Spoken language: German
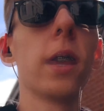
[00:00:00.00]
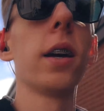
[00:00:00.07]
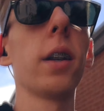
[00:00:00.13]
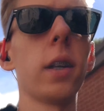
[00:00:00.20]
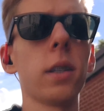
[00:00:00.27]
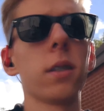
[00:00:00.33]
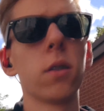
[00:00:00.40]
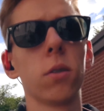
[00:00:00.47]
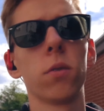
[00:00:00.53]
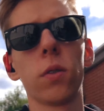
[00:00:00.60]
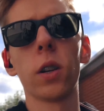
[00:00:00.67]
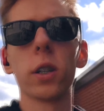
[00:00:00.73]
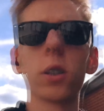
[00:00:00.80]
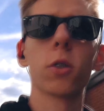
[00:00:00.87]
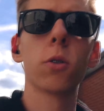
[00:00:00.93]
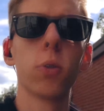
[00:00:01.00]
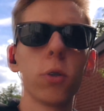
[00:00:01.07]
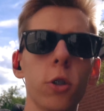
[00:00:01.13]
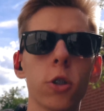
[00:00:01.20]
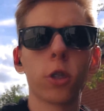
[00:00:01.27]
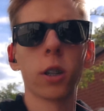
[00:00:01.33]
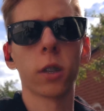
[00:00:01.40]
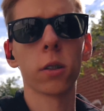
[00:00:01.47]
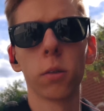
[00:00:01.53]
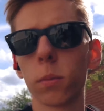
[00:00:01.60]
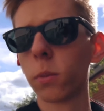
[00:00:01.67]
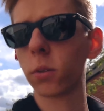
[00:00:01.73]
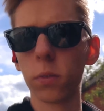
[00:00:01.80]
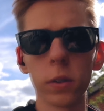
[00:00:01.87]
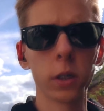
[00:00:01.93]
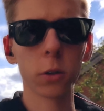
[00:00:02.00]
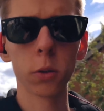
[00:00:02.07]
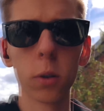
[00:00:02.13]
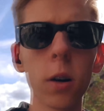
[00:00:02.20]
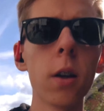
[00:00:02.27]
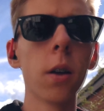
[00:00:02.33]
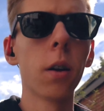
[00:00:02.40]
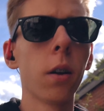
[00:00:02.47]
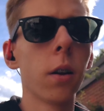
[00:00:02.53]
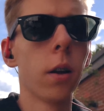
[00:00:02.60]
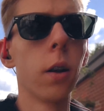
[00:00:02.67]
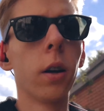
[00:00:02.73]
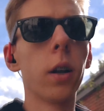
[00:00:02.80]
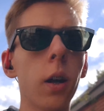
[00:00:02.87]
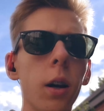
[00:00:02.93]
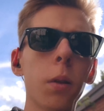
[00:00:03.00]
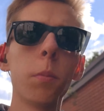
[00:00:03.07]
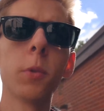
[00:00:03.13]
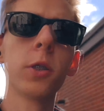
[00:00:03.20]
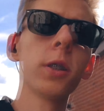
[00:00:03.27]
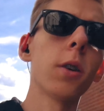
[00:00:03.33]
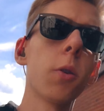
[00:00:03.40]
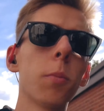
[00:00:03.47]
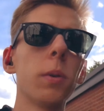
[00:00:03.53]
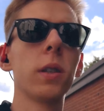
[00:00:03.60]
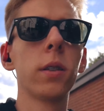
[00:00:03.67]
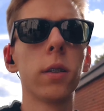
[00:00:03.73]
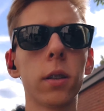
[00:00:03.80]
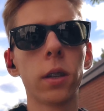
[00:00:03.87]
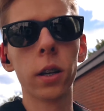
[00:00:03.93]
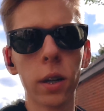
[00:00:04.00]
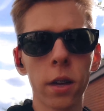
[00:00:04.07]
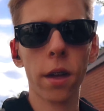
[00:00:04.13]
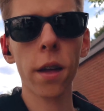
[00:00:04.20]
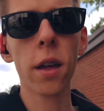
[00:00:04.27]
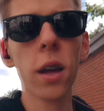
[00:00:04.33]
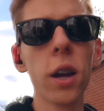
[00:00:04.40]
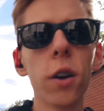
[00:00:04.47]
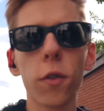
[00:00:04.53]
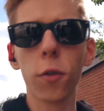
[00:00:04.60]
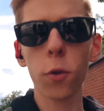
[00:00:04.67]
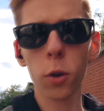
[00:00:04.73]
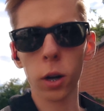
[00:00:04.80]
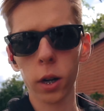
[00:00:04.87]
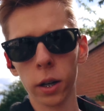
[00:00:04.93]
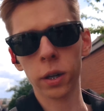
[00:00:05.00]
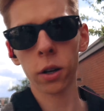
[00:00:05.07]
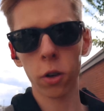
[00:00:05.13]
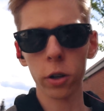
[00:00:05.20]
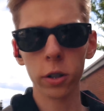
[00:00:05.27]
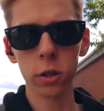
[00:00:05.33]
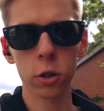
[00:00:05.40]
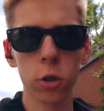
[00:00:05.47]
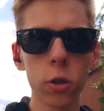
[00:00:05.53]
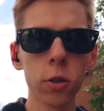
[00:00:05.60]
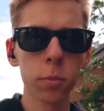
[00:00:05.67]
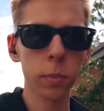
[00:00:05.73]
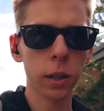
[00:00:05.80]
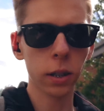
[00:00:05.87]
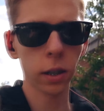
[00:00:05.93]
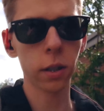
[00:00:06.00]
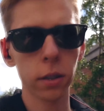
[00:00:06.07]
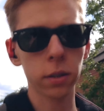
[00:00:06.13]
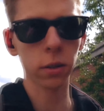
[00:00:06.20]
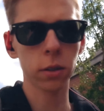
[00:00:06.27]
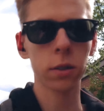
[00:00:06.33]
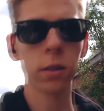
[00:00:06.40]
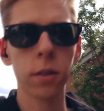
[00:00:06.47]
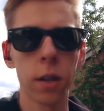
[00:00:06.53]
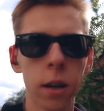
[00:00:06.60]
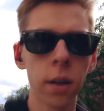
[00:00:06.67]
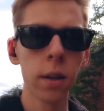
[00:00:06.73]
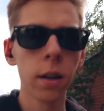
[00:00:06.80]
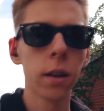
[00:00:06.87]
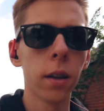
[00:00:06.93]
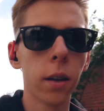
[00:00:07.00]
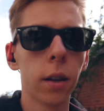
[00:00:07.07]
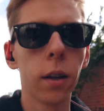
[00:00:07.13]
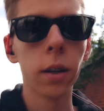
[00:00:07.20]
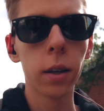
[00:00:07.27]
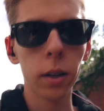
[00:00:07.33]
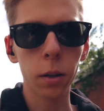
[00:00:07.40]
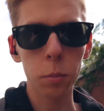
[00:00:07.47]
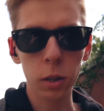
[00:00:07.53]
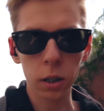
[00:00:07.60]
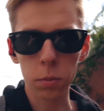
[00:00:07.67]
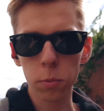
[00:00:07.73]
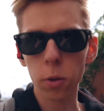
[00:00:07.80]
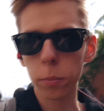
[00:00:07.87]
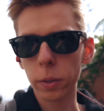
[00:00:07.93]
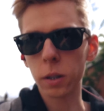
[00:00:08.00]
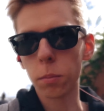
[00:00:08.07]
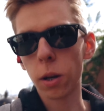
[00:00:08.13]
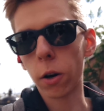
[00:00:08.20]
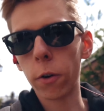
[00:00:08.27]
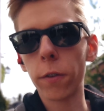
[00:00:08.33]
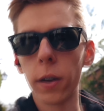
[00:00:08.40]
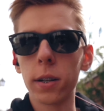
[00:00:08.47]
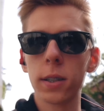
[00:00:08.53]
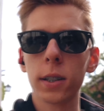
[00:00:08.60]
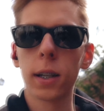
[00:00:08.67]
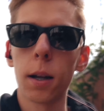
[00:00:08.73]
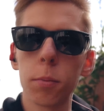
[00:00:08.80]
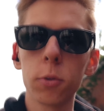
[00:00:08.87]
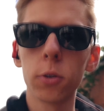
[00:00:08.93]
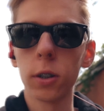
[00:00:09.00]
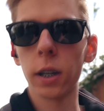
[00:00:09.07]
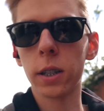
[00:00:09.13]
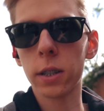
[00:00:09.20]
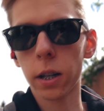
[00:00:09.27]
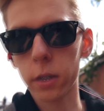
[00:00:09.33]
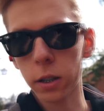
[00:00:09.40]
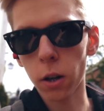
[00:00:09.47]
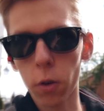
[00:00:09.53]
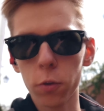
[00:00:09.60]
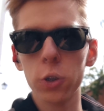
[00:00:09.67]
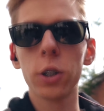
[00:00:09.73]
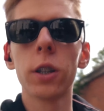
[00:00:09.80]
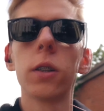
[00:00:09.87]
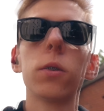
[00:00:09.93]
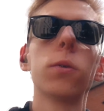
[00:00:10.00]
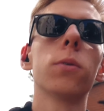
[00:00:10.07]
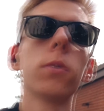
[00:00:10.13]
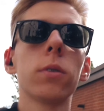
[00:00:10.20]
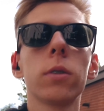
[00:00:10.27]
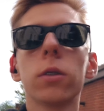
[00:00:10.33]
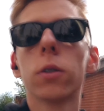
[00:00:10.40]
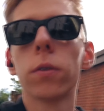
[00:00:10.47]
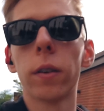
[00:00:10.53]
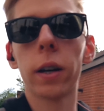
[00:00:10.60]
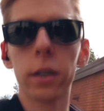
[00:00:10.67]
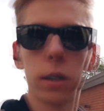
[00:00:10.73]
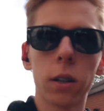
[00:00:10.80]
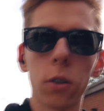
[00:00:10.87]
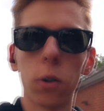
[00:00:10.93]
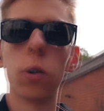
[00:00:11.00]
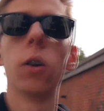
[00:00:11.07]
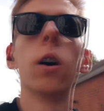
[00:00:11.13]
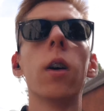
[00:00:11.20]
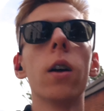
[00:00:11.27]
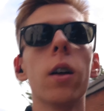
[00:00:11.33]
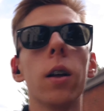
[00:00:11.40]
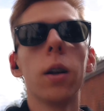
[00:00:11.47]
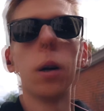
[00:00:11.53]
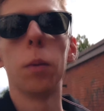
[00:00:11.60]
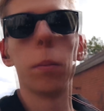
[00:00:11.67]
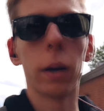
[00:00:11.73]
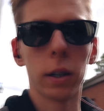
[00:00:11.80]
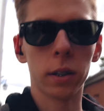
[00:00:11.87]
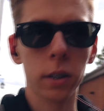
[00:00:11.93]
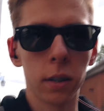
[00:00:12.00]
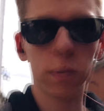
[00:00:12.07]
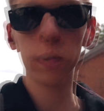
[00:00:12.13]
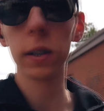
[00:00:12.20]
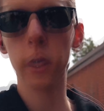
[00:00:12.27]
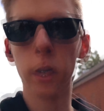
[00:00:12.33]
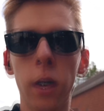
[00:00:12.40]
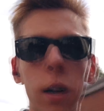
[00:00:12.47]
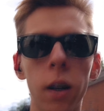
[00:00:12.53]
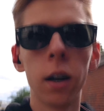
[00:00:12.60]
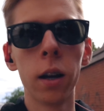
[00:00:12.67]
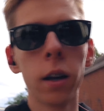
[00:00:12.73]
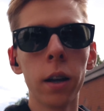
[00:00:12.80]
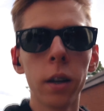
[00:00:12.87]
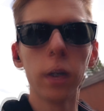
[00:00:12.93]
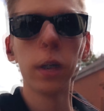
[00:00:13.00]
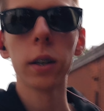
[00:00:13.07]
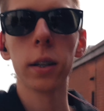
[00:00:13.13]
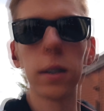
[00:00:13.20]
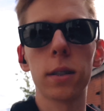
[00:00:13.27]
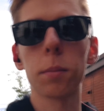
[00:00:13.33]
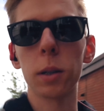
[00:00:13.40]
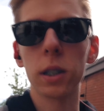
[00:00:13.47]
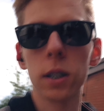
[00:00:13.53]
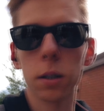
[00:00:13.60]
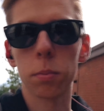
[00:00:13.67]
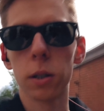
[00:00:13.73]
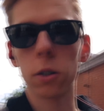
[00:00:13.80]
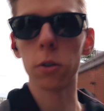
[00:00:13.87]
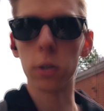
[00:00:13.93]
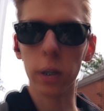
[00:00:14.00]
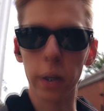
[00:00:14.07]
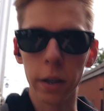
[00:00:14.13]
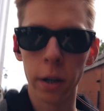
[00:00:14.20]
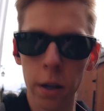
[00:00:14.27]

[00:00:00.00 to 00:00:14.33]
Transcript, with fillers: essen und vielleicht auch durch die Stadt noch irgendwie so. Wir müssen ja auch ein bisschen früher heute Schluss machen als sonst, damit das morgen mit dem Lauf alles klappt und rechtzeitig aufstehen und so weiter noch passt. Deswegen geht's aber jetzt erstmal ins Hotel.